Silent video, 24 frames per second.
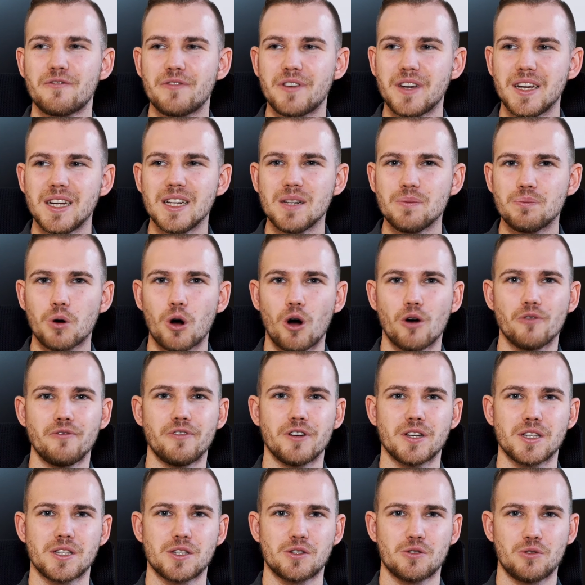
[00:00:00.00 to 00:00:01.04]
viel
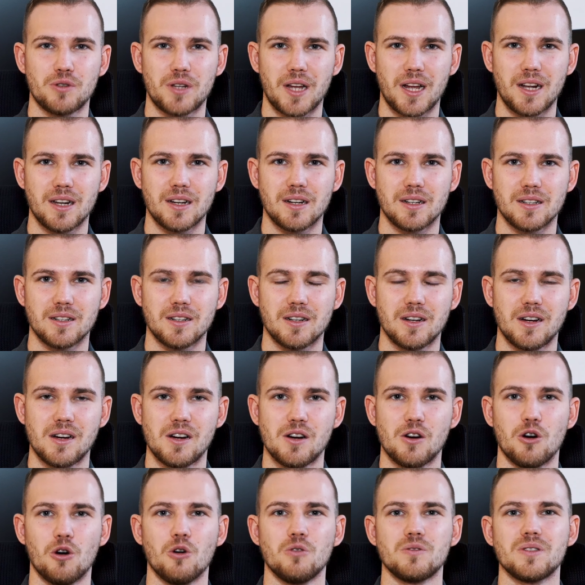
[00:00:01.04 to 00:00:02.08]
professioneller
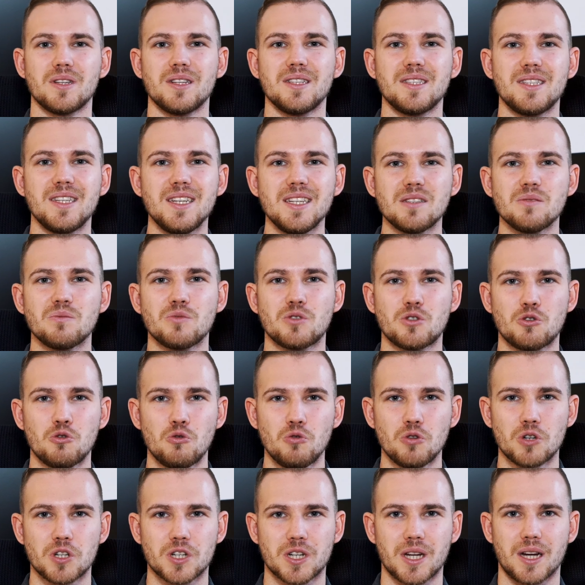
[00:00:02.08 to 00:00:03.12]
und in diesem
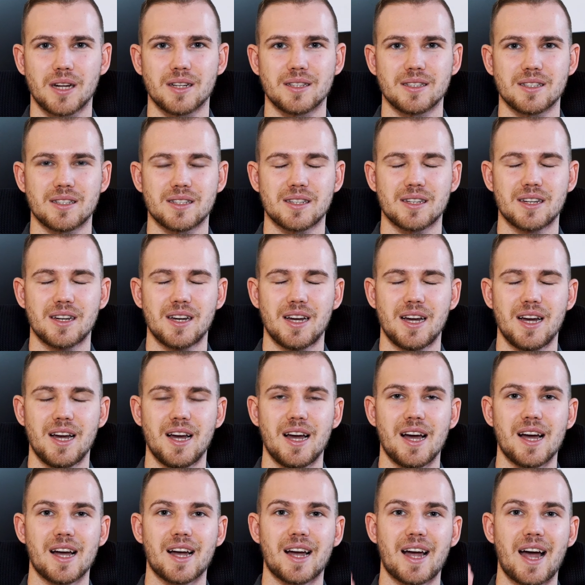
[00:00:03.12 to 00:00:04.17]
Zustand
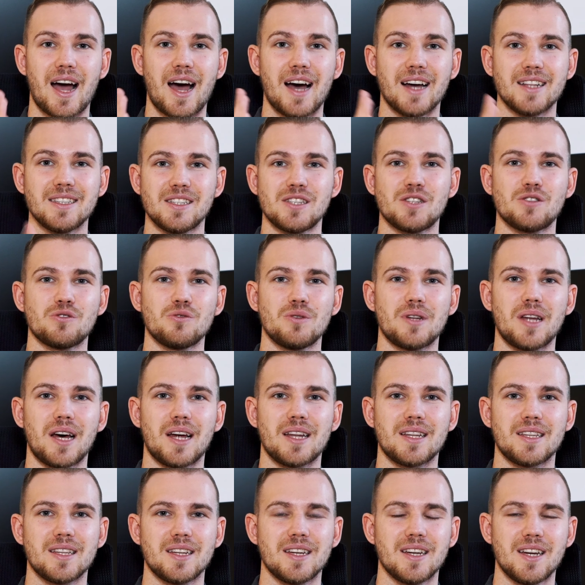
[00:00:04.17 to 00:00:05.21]
kannst du
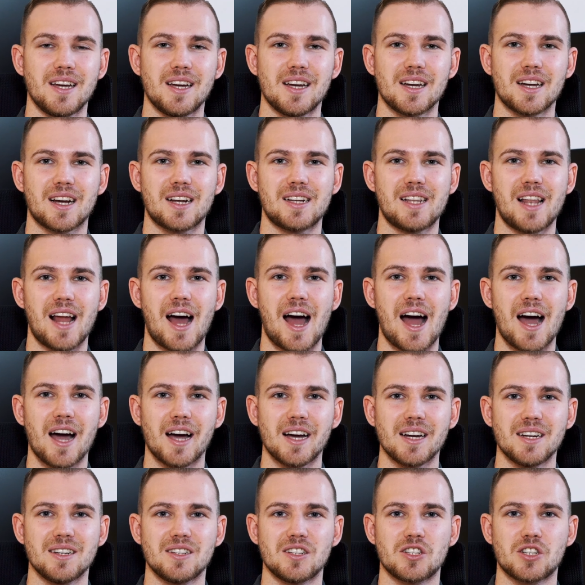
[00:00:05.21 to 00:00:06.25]
dann
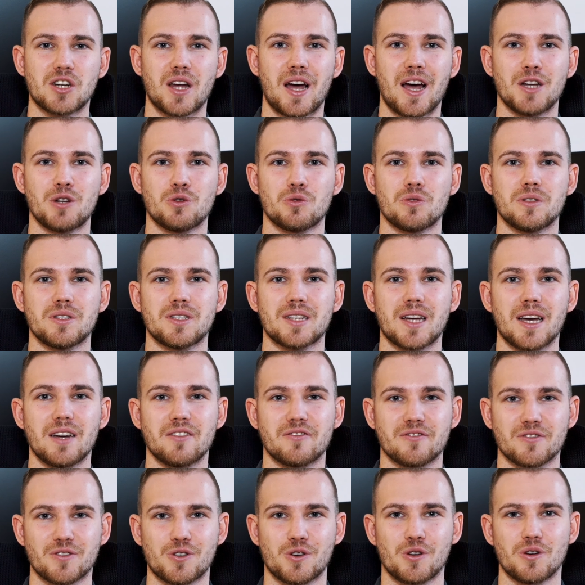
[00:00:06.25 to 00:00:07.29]
klare Entscheidungen
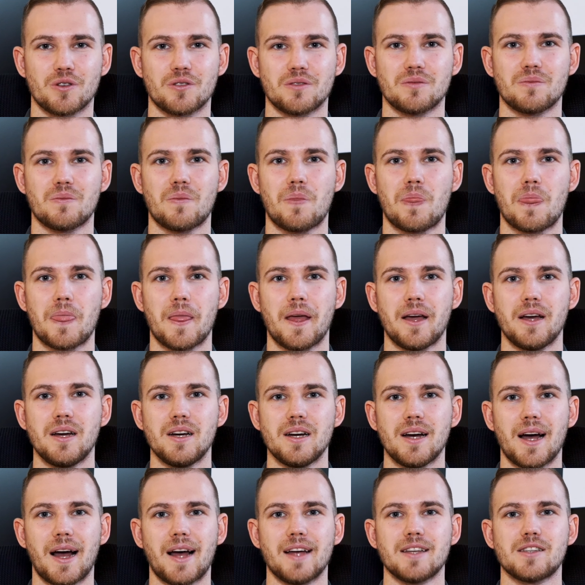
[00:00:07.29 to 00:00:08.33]
treffen können.
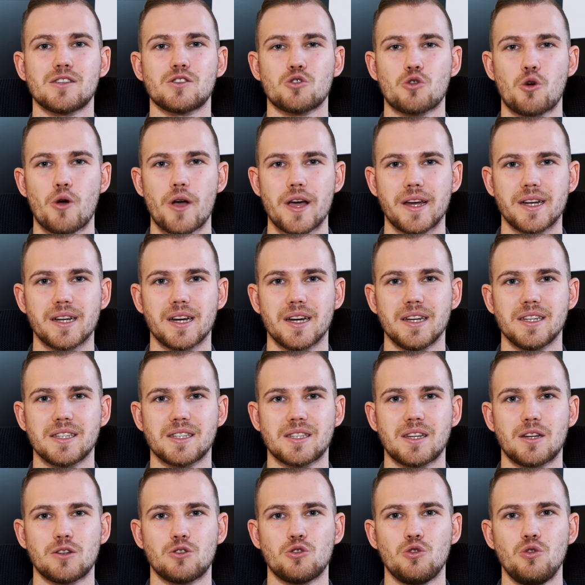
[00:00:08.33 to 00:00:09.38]
Als Trader
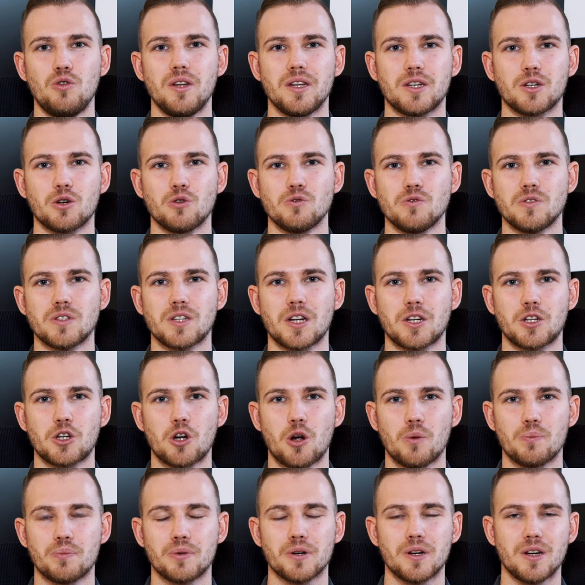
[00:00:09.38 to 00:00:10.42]
ist natürlich unser
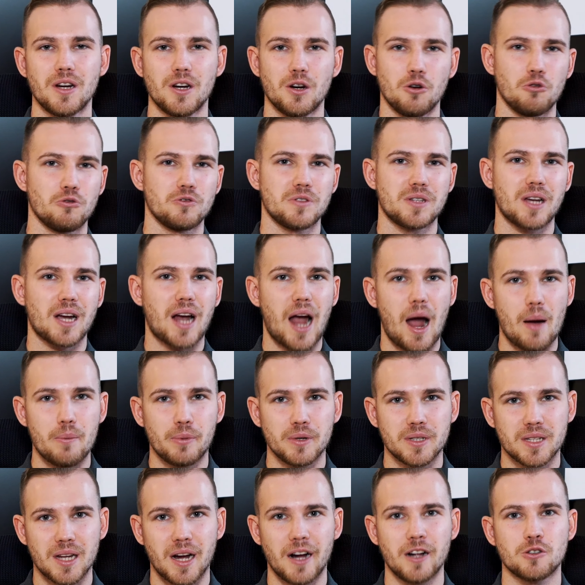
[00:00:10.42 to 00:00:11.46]
Job, unser
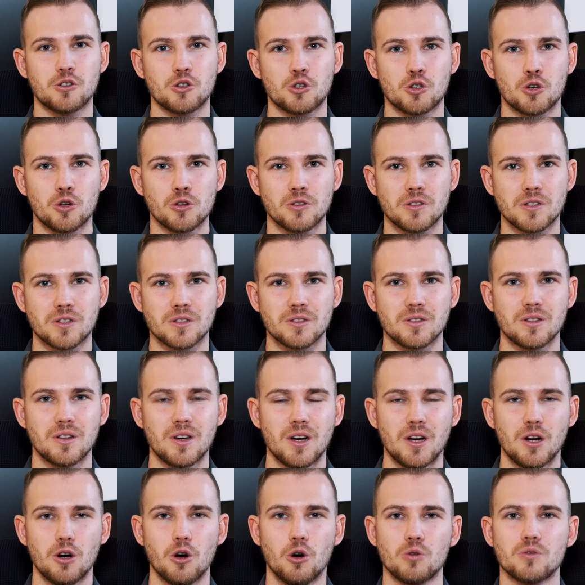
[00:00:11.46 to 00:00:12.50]
Kapital zu schützen
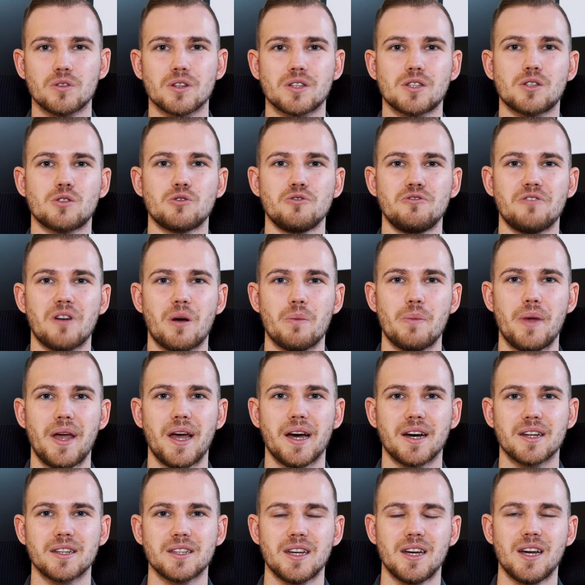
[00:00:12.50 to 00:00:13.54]
und es zu
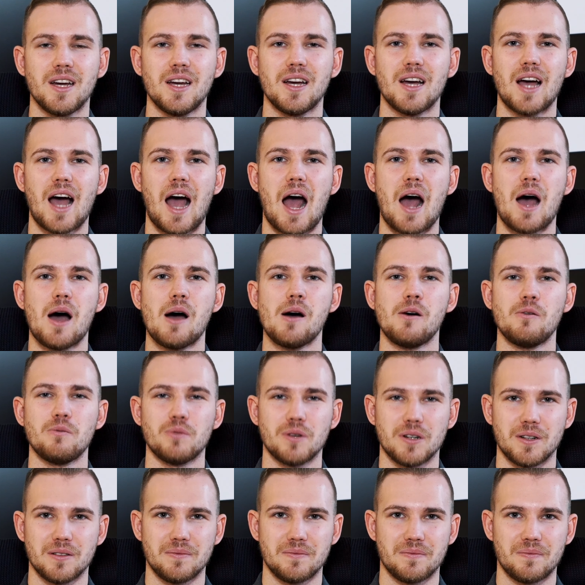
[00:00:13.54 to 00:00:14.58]
vermehren,
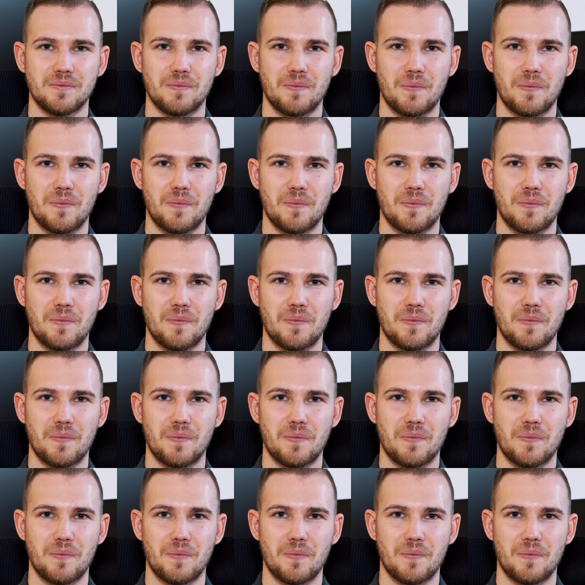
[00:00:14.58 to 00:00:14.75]
aber